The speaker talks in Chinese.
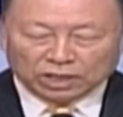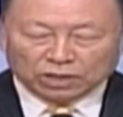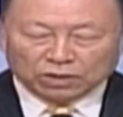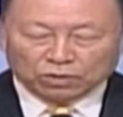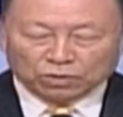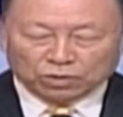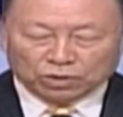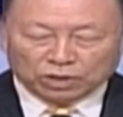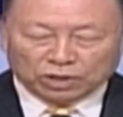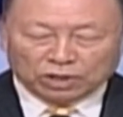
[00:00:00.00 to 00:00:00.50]

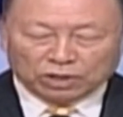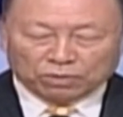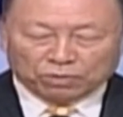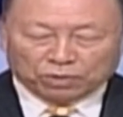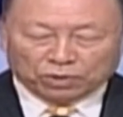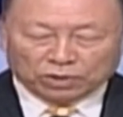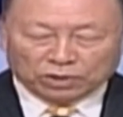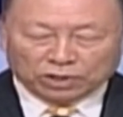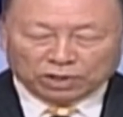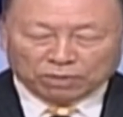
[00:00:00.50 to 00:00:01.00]
全能
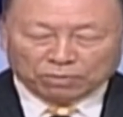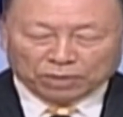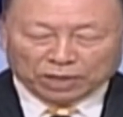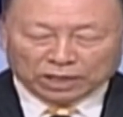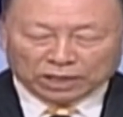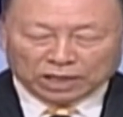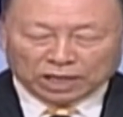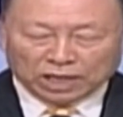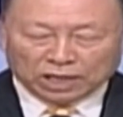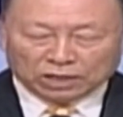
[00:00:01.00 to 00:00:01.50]
的
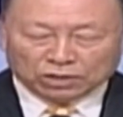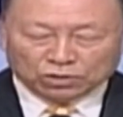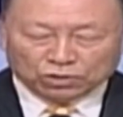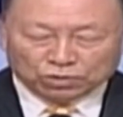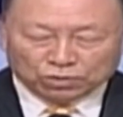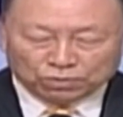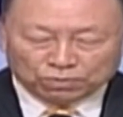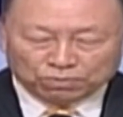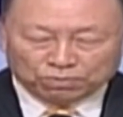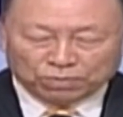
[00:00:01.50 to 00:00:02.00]
父，
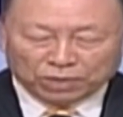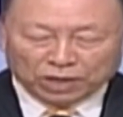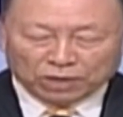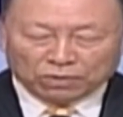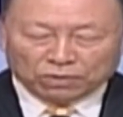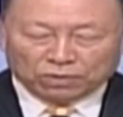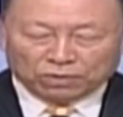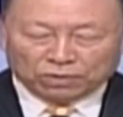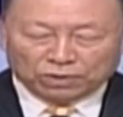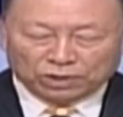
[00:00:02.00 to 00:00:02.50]

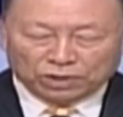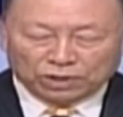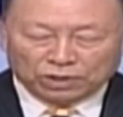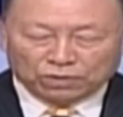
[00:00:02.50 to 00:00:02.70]
不